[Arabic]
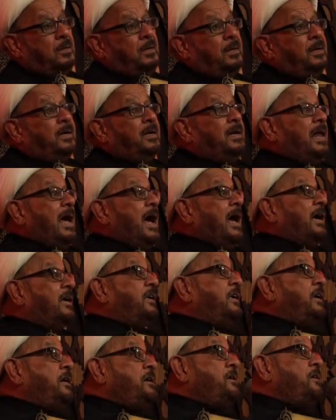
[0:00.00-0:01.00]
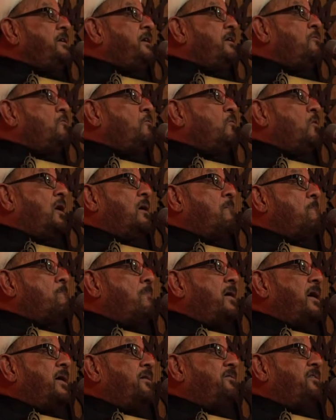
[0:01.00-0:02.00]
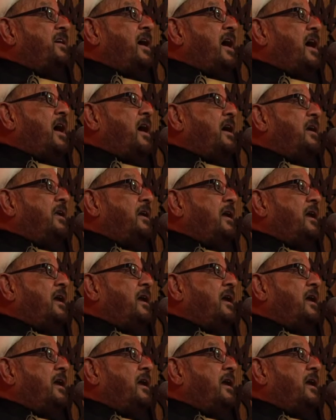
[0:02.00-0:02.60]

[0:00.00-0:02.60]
لكنه لما جاء